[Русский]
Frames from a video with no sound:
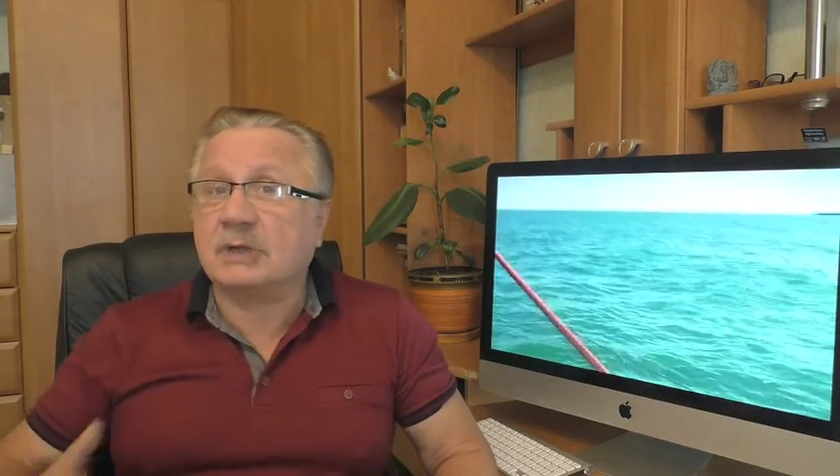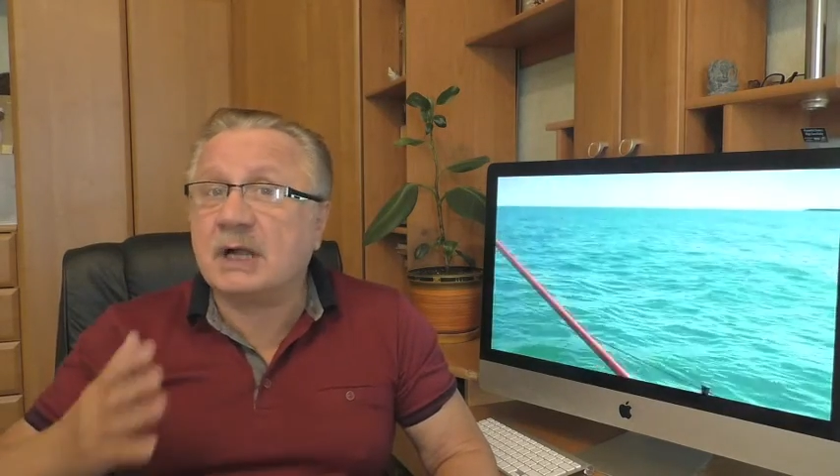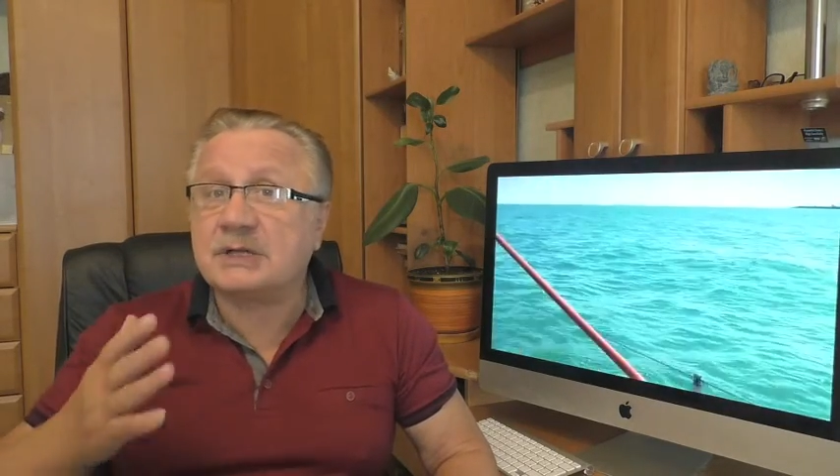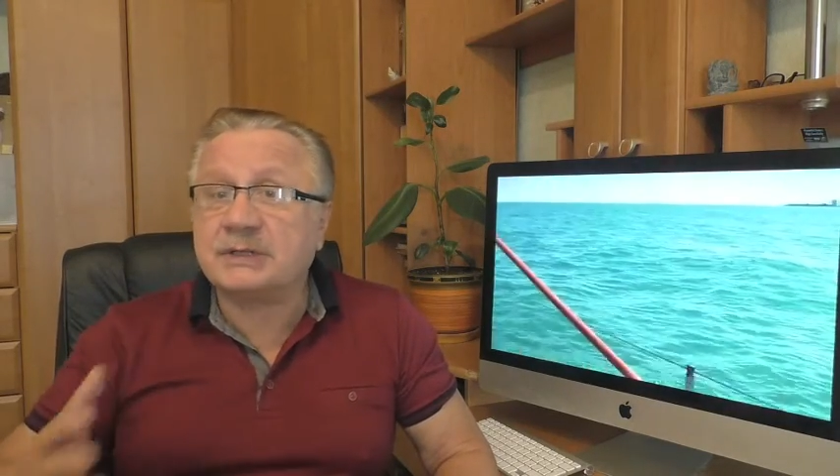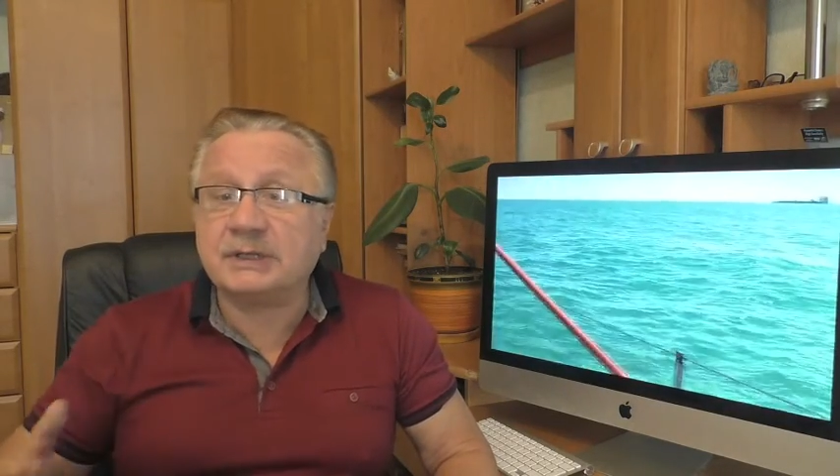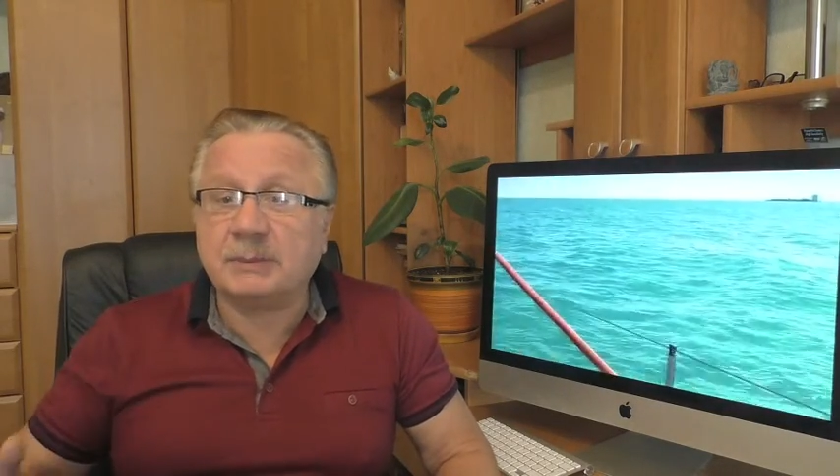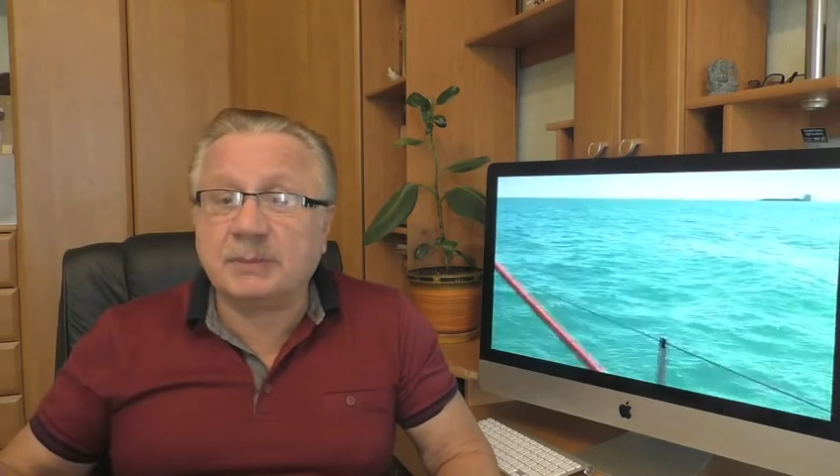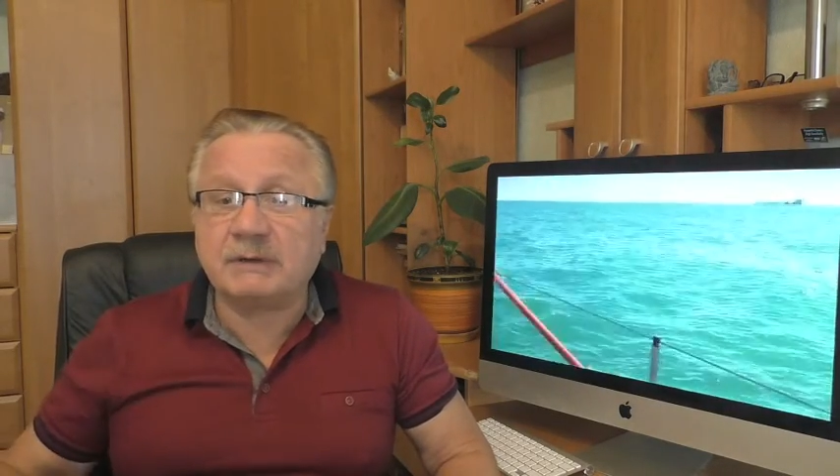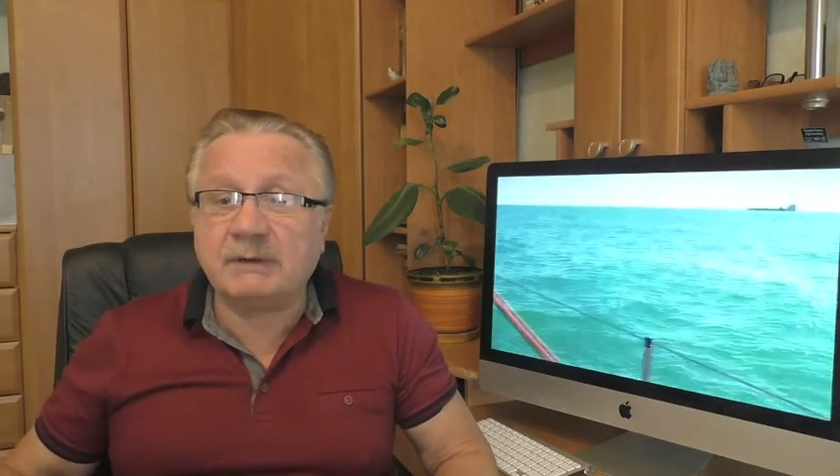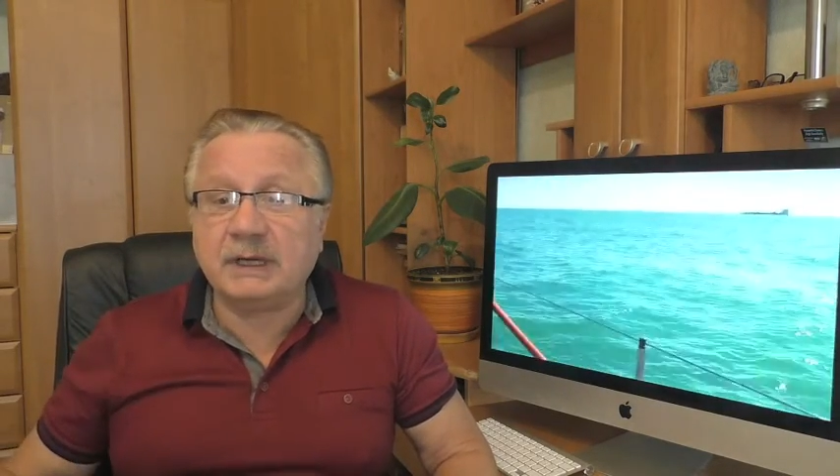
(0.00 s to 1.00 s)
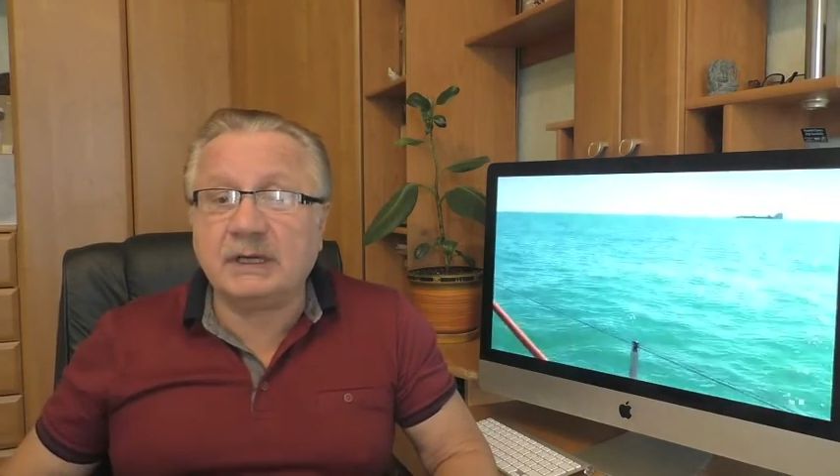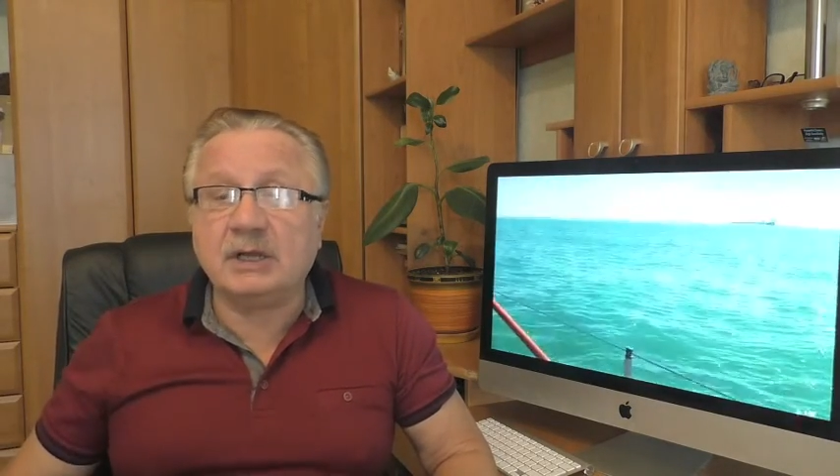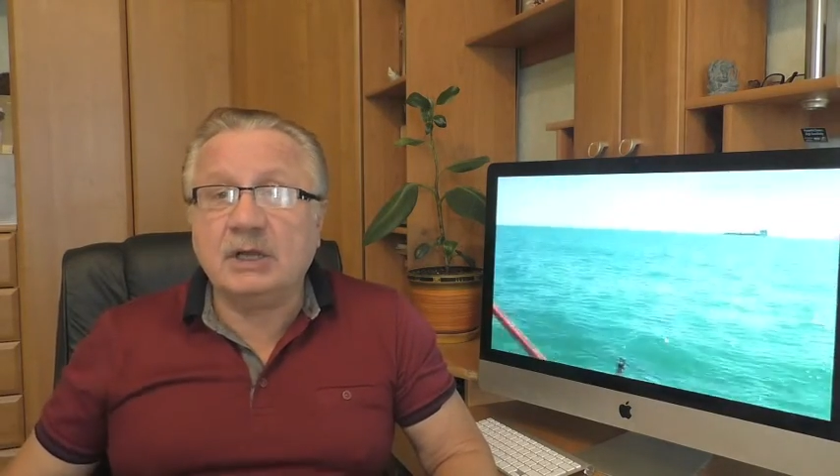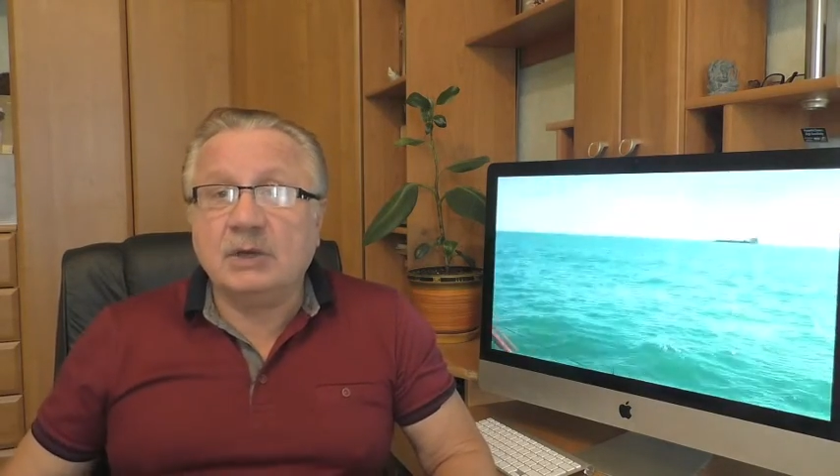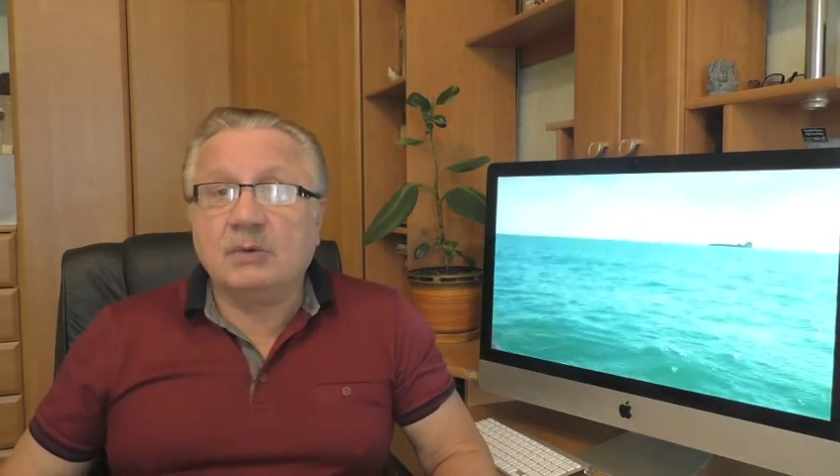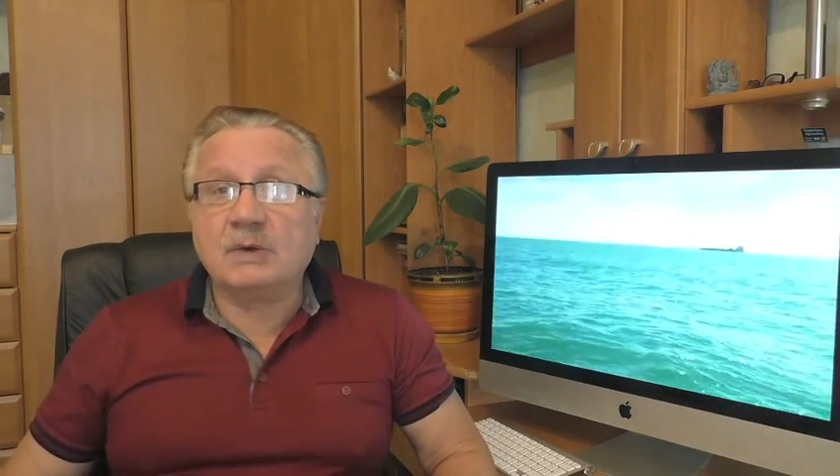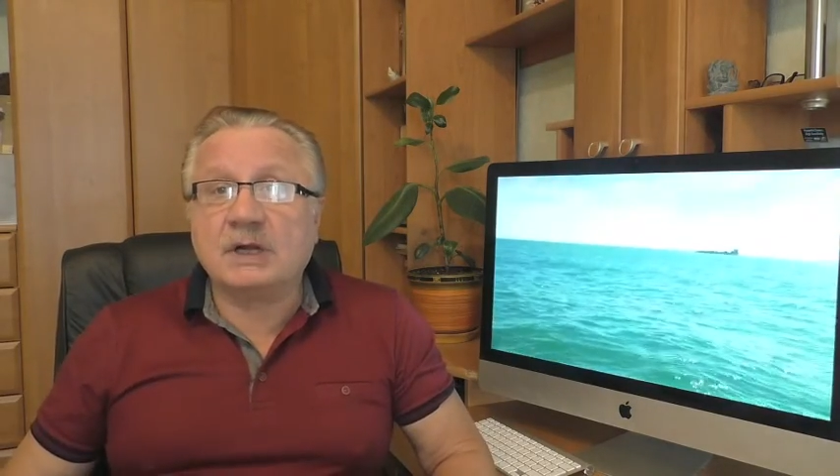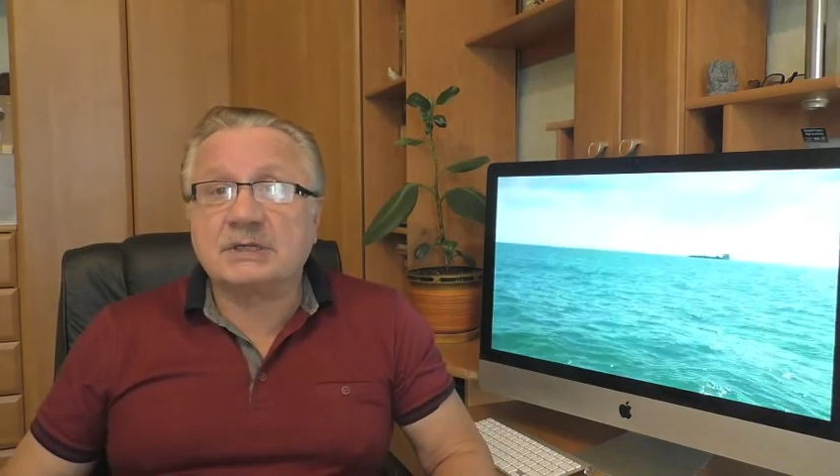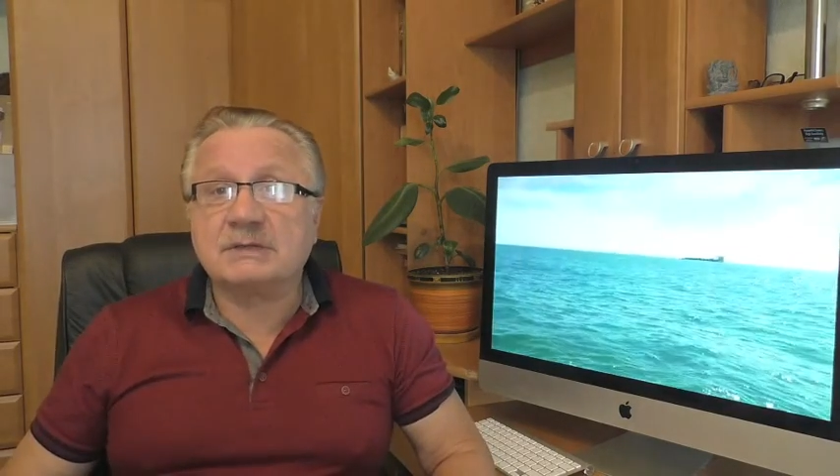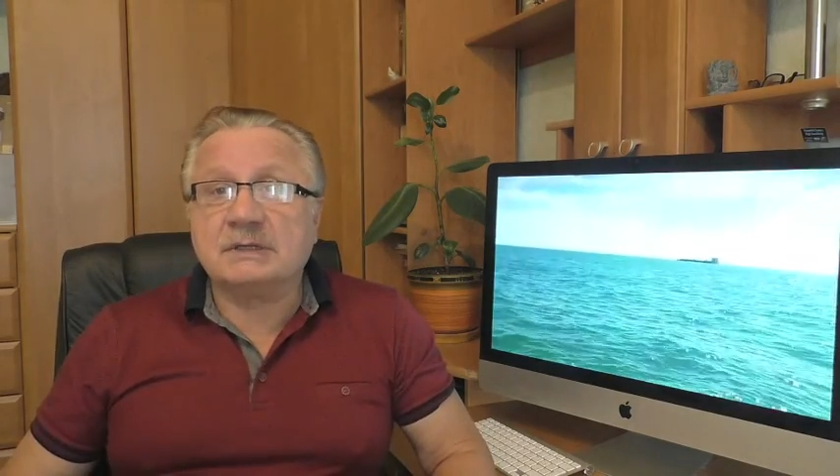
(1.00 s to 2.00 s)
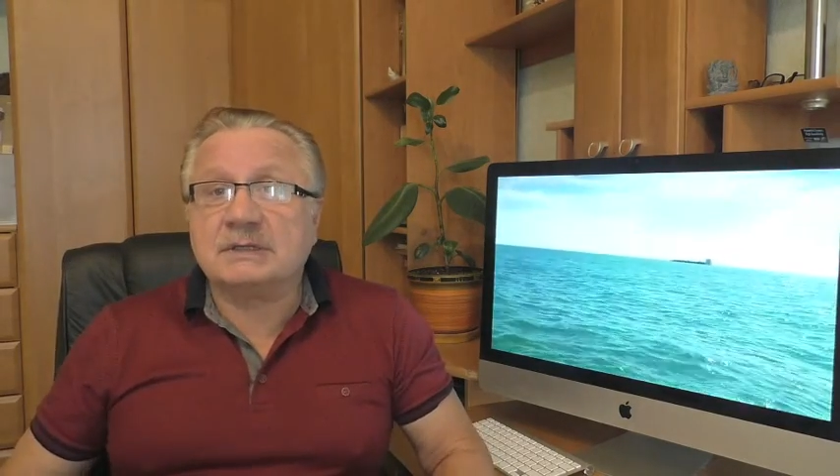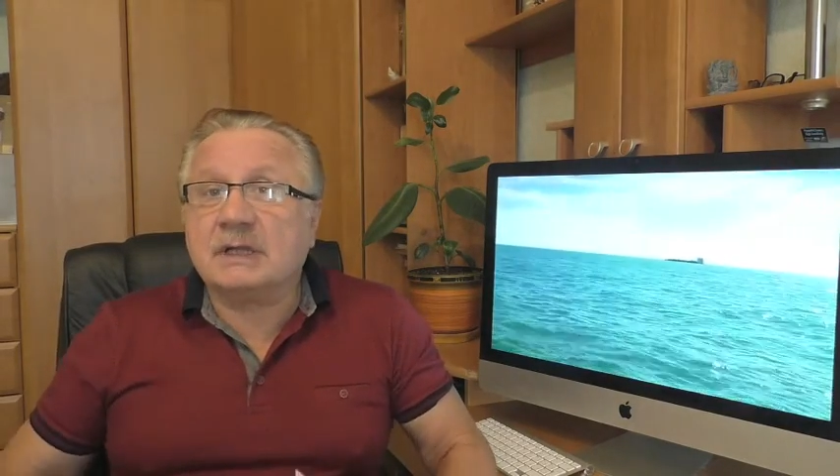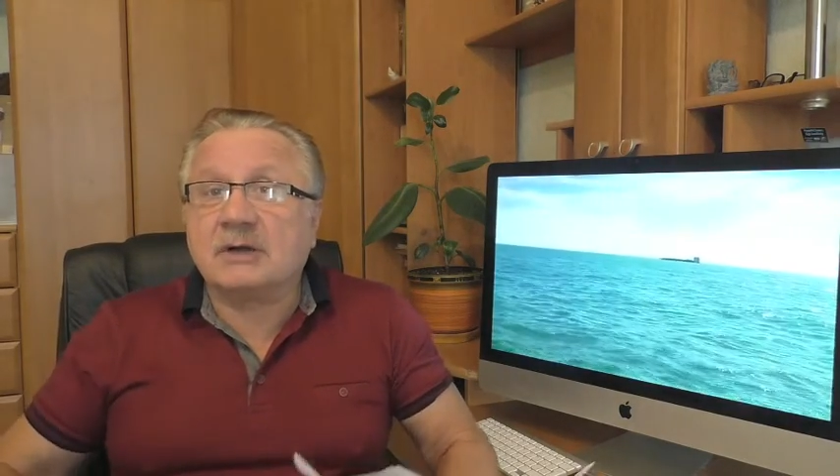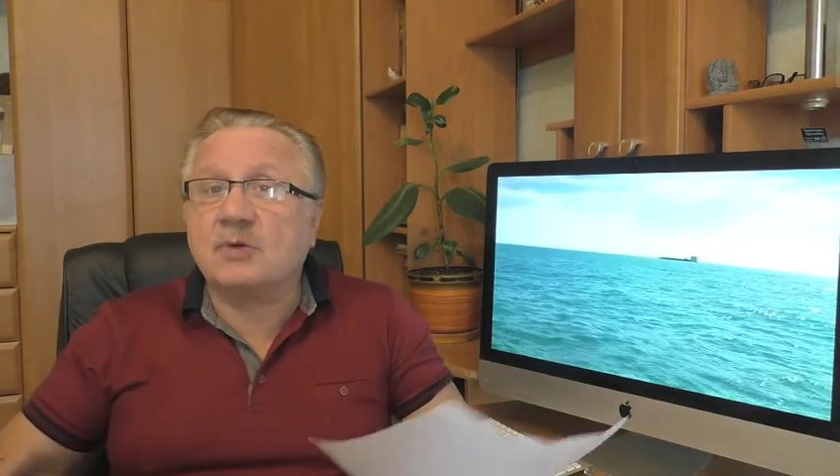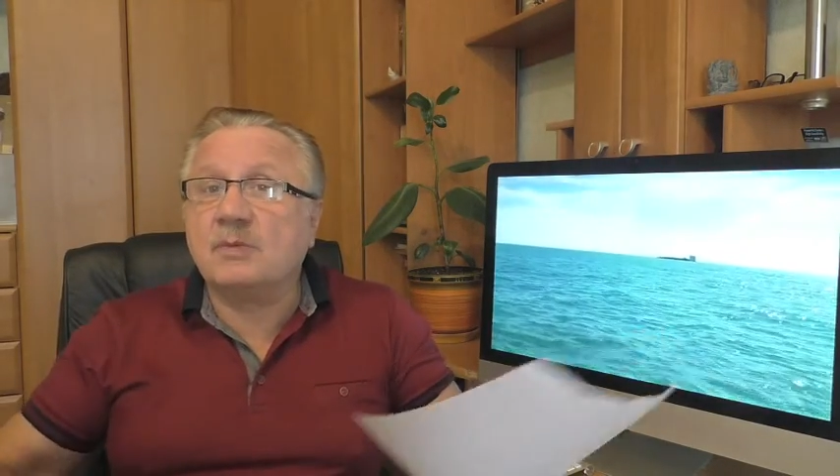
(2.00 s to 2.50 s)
каждое направление, у каждого одинаково.